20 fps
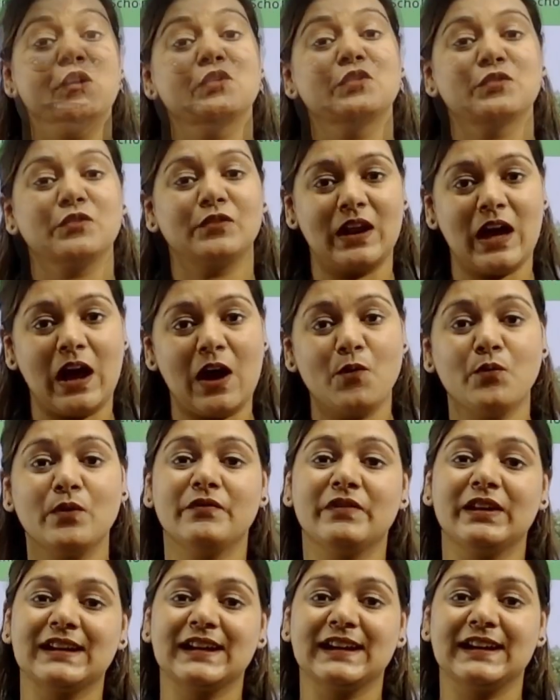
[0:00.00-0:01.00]
सो नाउ वी
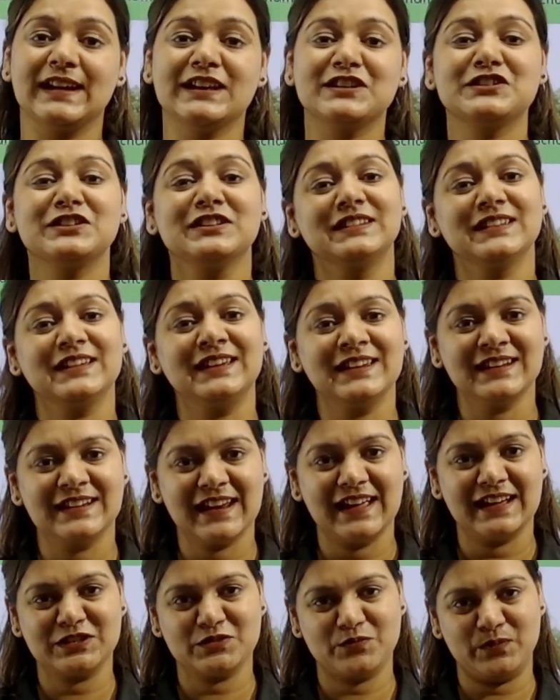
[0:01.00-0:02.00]
विल कनेक्ट इन द
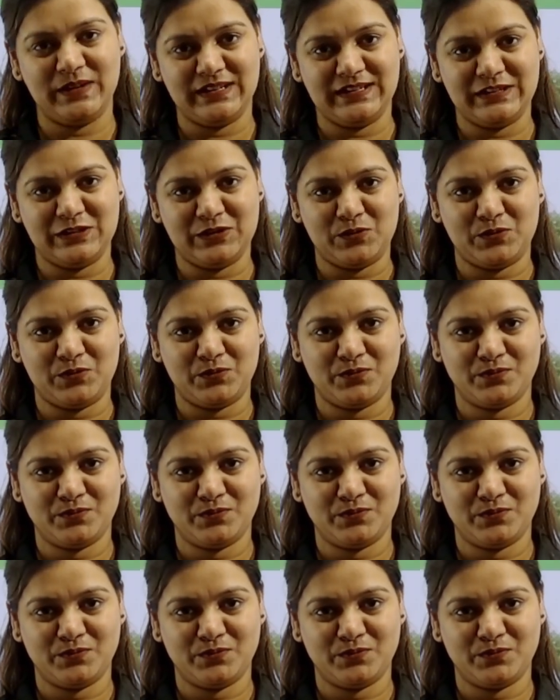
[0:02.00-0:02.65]
नेक्स्ट वीडियो